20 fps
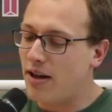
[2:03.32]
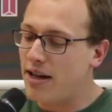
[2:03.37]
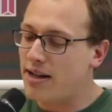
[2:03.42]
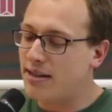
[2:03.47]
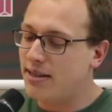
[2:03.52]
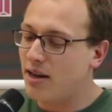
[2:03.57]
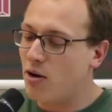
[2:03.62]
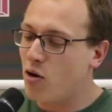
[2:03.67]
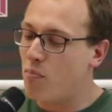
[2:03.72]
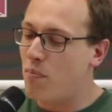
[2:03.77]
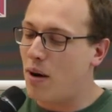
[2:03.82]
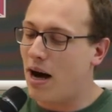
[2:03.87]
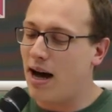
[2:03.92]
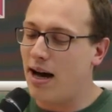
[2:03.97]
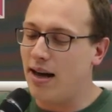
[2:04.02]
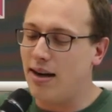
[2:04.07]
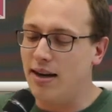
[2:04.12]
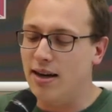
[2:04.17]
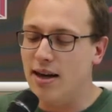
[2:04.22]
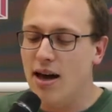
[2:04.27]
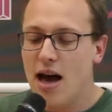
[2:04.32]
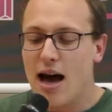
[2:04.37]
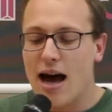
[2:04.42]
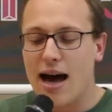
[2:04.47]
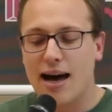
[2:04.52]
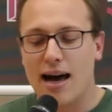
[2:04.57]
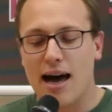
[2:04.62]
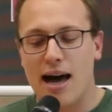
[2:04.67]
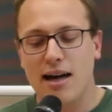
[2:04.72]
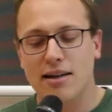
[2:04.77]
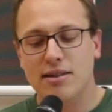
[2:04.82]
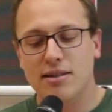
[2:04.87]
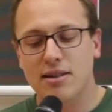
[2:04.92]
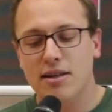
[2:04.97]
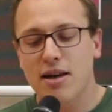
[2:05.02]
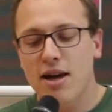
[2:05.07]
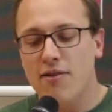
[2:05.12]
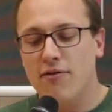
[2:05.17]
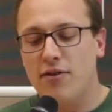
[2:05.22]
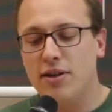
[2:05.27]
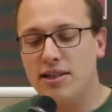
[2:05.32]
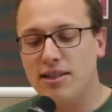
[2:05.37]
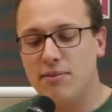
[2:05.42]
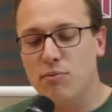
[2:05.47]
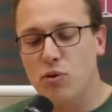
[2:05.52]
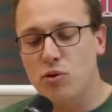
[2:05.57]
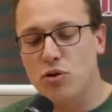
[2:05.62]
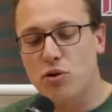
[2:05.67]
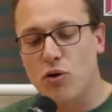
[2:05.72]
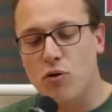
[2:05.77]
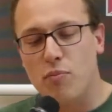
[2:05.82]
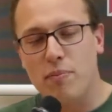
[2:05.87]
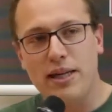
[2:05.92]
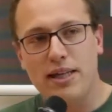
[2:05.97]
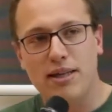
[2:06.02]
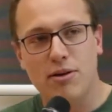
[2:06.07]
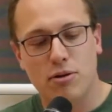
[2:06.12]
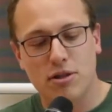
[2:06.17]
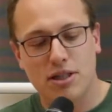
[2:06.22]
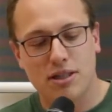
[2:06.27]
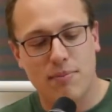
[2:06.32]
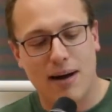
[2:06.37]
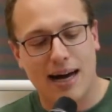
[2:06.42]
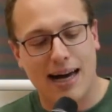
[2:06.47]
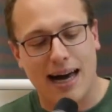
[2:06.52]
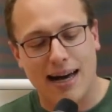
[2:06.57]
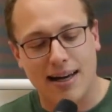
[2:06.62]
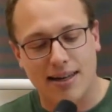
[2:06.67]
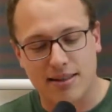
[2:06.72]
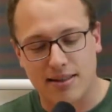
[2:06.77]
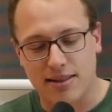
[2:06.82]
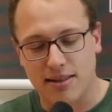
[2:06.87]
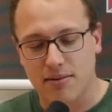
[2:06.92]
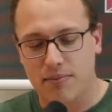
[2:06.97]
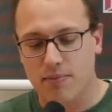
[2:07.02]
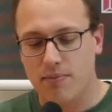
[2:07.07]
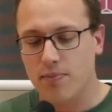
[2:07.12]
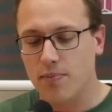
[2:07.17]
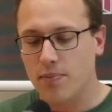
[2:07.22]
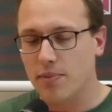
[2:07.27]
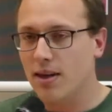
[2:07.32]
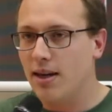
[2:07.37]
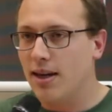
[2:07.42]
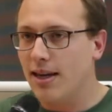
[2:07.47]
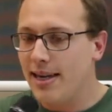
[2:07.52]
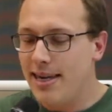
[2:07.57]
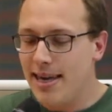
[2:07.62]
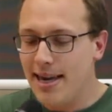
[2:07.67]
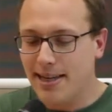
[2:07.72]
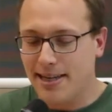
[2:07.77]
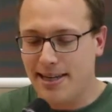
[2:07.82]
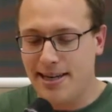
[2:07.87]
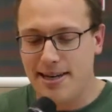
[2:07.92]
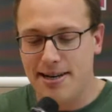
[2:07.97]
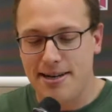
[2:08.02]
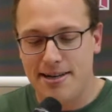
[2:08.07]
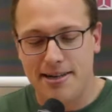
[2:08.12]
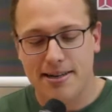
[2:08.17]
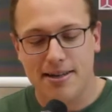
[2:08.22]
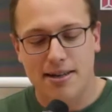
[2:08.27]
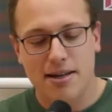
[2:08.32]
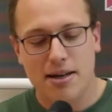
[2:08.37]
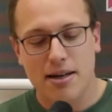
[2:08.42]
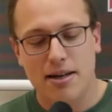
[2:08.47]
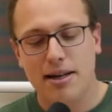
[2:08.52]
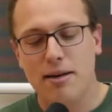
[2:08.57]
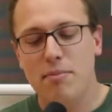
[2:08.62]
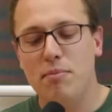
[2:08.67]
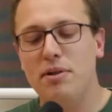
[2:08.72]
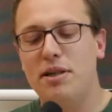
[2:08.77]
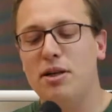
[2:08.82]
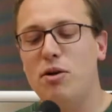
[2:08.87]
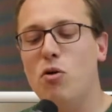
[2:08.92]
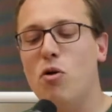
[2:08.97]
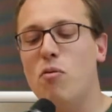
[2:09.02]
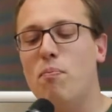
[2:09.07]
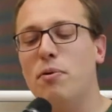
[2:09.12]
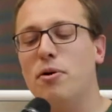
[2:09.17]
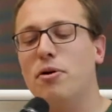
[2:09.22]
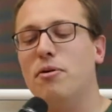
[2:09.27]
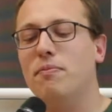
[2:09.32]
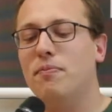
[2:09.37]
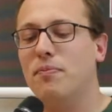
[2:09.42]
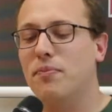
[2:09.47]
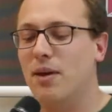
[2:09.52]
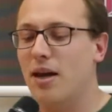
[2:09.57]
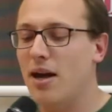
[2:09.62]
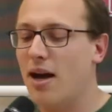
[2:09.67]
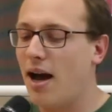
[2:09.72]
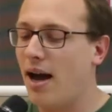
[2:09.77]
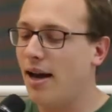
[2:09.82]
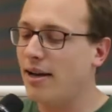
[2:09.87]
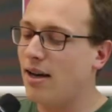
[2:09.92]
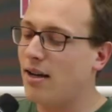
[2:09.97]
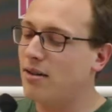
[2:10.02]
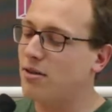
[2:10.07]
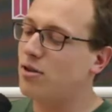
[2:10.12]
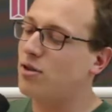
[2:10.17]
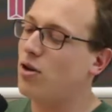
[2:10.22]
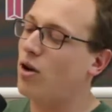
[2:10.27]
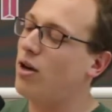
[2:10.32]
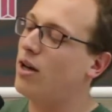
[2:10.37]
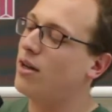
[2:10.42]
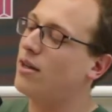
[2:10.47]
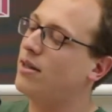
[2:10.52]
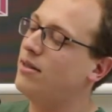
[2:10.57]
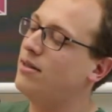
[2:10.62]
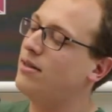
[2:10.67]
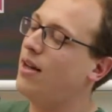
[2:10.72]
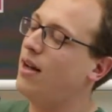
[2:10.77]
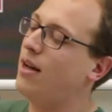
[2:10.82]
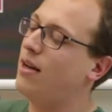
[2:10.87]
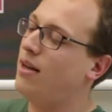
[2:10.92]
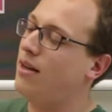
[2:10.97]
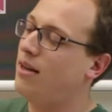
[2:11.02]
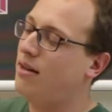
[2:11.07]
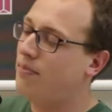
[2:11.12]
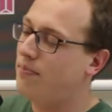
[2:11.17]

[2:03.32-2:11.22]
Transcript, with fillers: Welt der Opale, Achate, Wismute, Rubine und Smaragde. Hier, Kind, nimm die Lupe. Ein ganz toller Kristall.